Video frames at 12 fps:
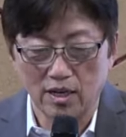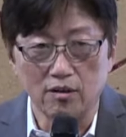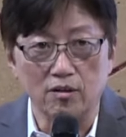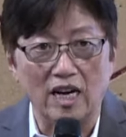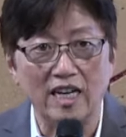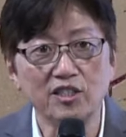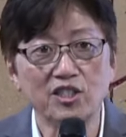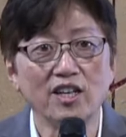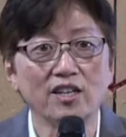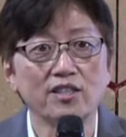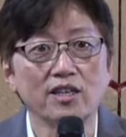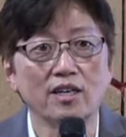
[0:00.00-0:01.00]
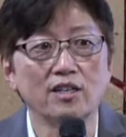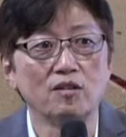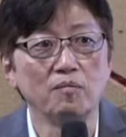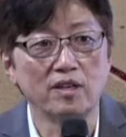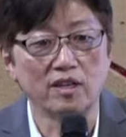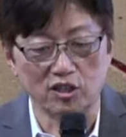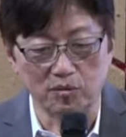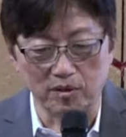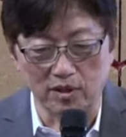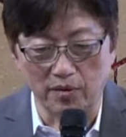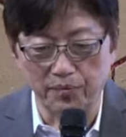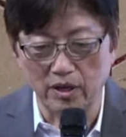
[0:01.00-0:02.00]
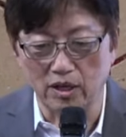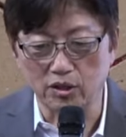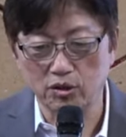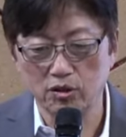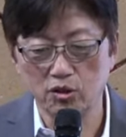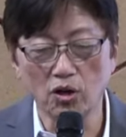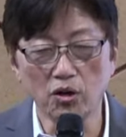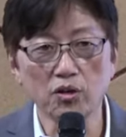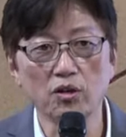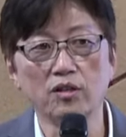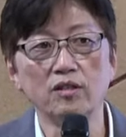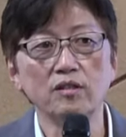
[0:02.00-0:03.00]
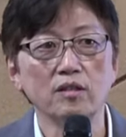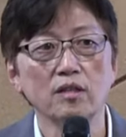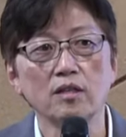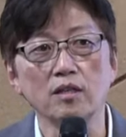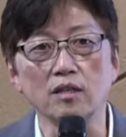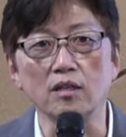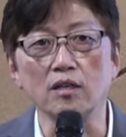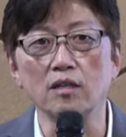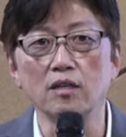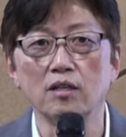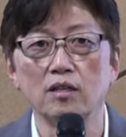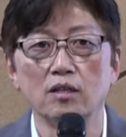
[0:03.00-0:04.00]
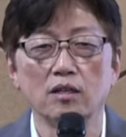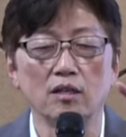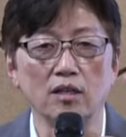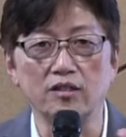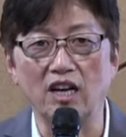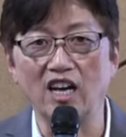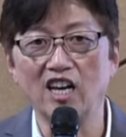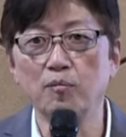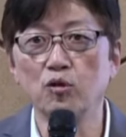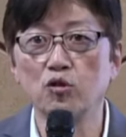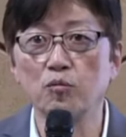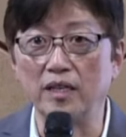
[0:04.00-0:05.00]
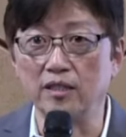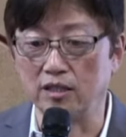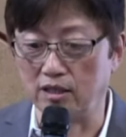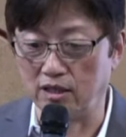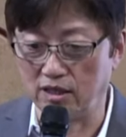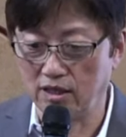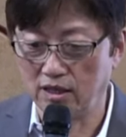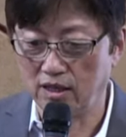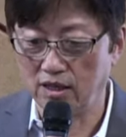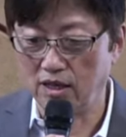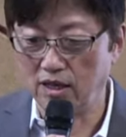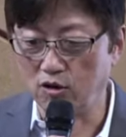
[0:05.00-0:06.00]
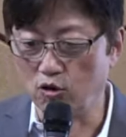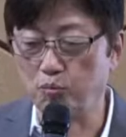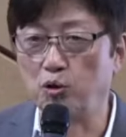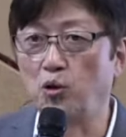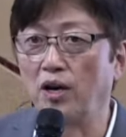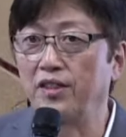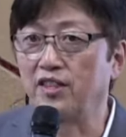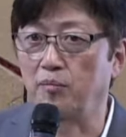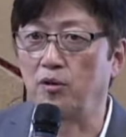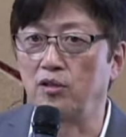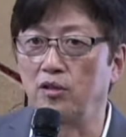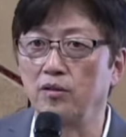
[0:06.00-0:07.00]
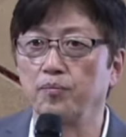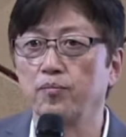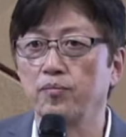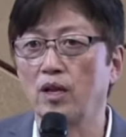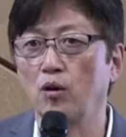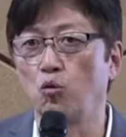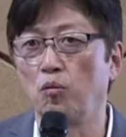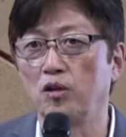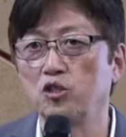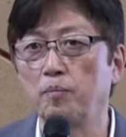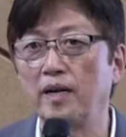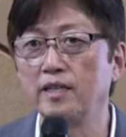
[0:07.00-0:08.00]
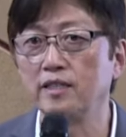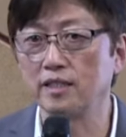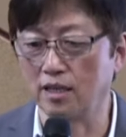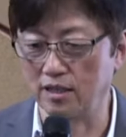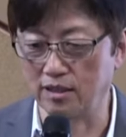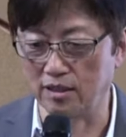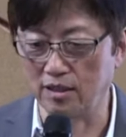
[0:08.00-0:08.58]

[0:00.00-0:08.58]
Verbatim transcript: 한 신학자가 이런 말을 했습니다. 성경은 그 다이아몬드 반지로 비교한다면은 로마서 8장은